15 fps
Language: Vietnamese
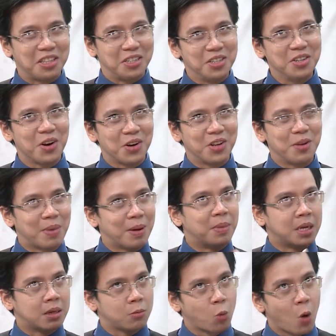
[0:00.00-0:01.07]
thì sướng rồi nhưng mà
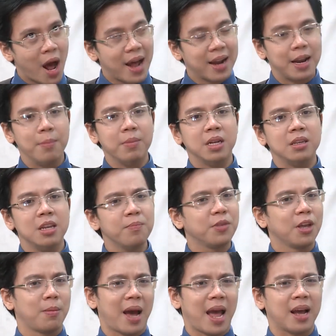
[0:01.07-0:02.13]
mình qua để mình giúp
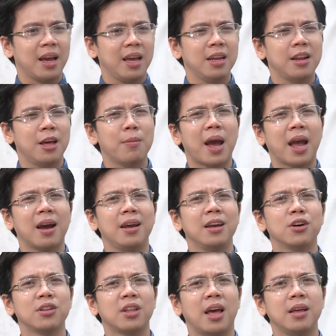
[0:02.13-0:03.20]
cho bạn ấy để bạn ấy
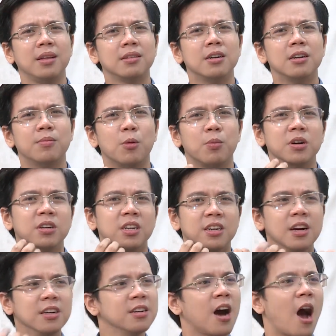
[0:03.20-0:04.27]
có thể từ một người
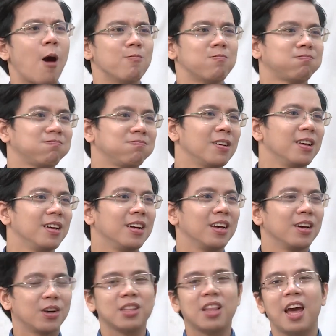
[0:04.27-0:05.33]
cứng họng
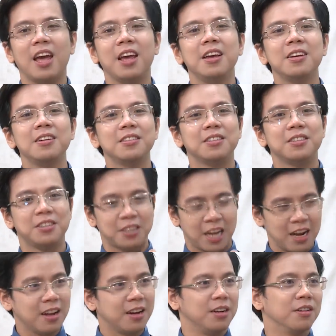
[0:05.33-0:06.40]
có thể
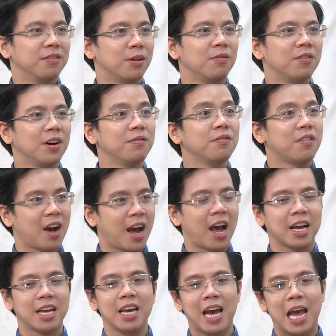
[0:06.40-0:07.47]
trả lời được phỏng vấn và cái ừ.